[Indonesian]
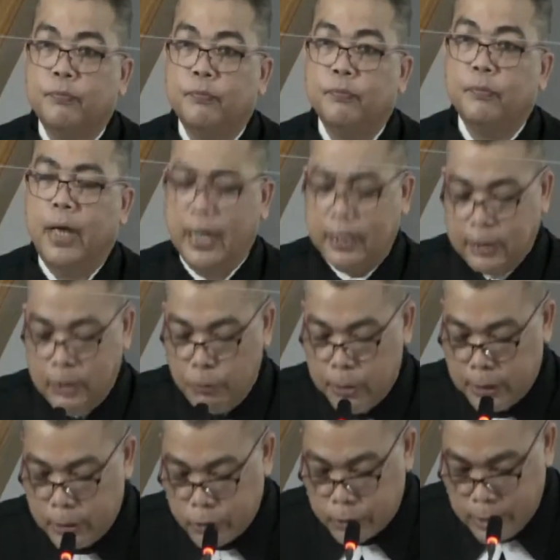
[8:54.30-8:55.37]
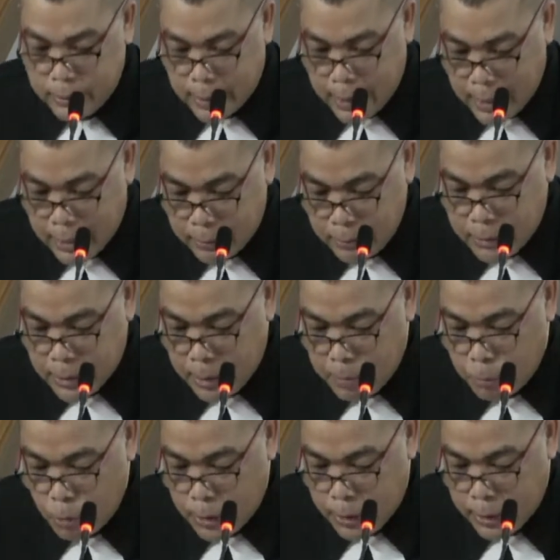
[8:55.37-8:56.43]
Aktivitas kita tidak
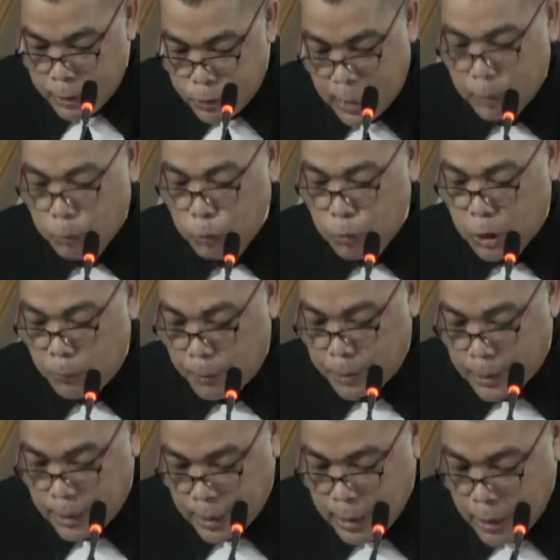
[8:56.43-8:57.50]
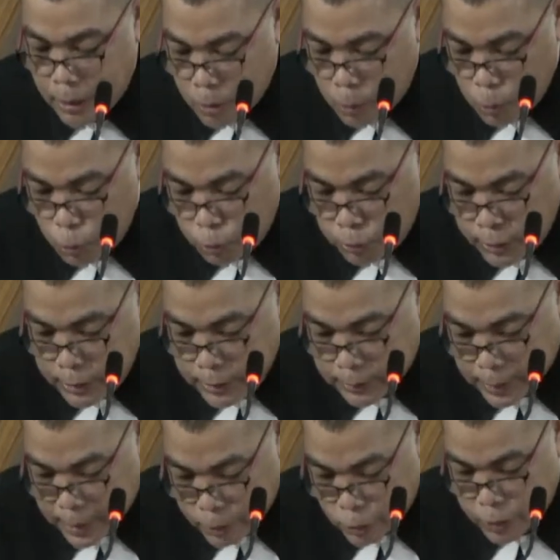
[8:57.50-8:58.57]
boleh jatuh kepada
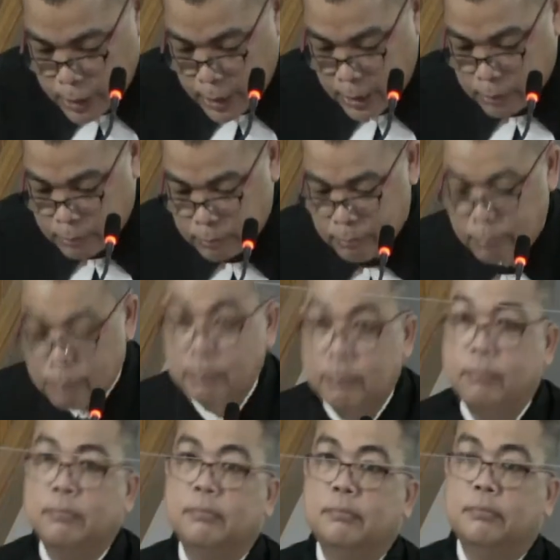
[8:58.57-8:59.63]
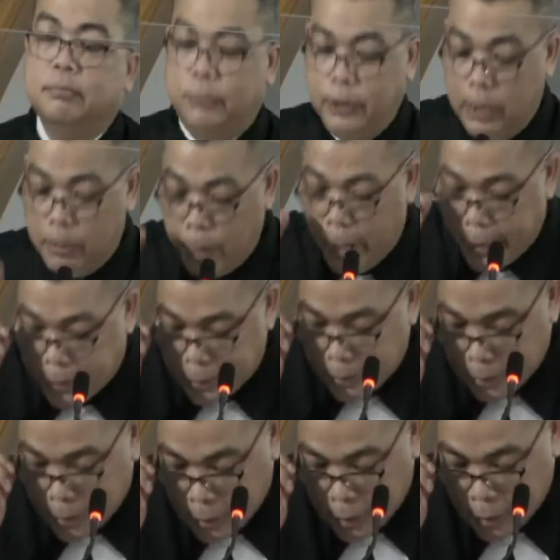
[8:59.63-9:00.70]
rutinitas yang tidak baik,
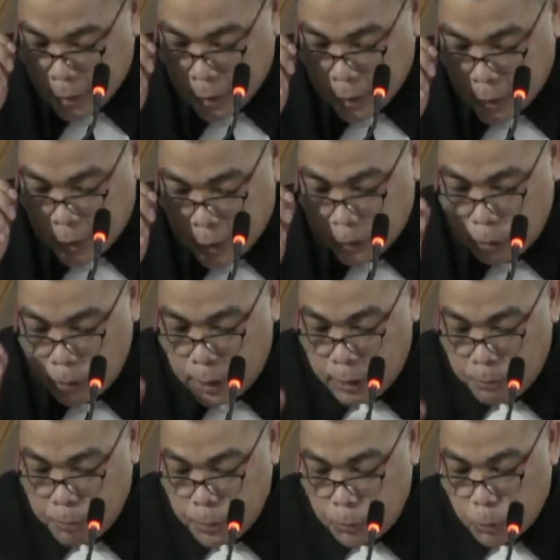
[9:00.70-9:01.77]
atau dalam bentuk